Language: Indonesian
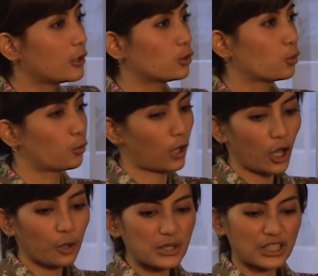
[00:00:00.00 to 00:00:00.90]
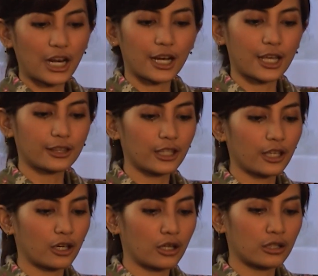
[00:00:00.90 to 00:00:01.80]
Gitu. Kalau misalnya nanti
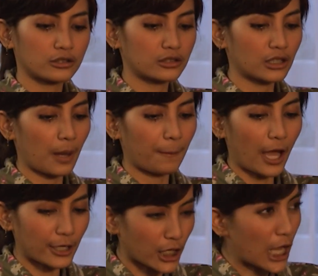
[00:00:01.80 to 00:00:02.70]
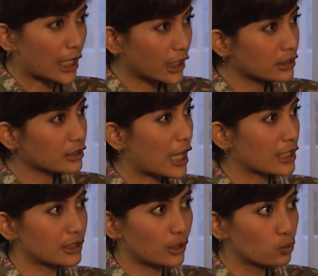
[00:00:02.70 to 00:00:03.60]
uh, apa ada garis,
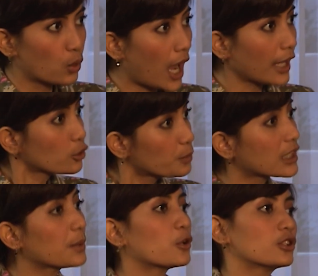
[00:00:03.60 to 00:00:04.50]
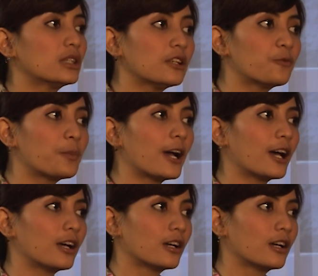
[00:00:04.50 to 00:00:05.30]
garisnya dua, itu berarti positif, Pak.